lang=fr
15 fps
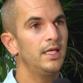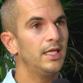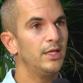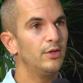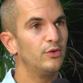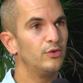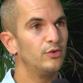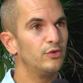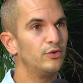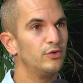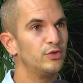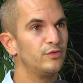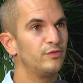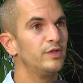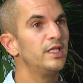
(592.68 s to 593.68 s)
Et
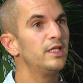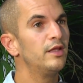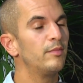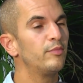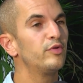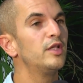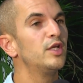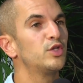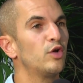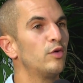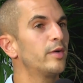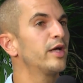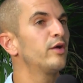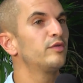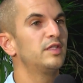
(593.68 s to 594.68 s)
euh, je venais d'un peu de les
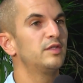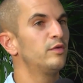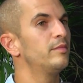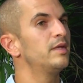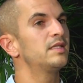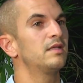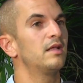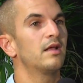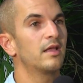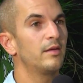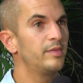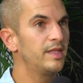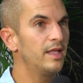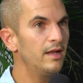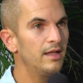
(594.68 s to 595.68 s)
chambrer en disant Metz, c'est la
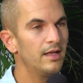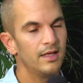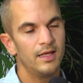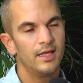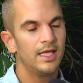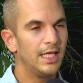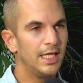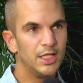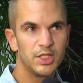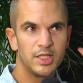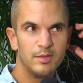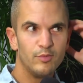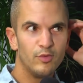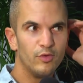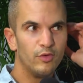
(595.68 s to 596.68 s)
capitale. Et
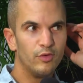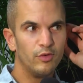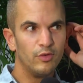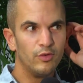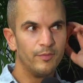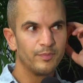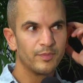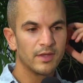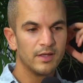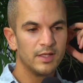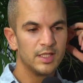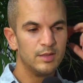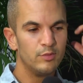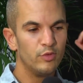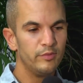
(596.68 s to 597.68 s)
j'ai mon,
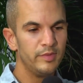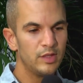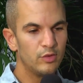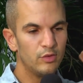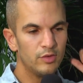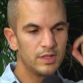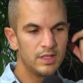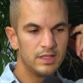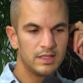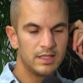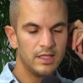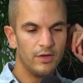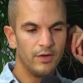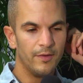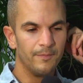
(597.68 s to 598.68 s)
j'ai mon micro qui
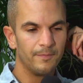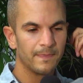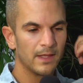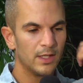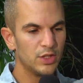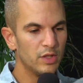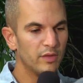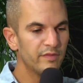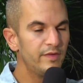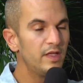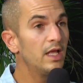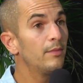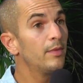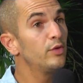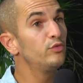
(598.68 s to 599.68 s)
s'est. Euh, j'ai
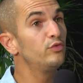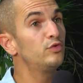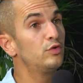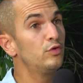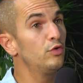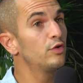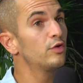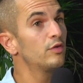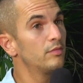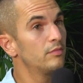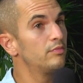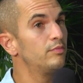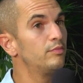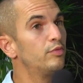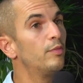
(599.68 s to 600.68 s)
enfilé un maillot du SLUC
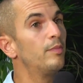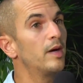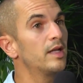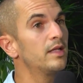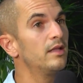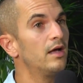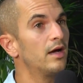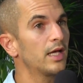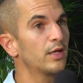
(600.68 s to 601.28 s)
pour parler de la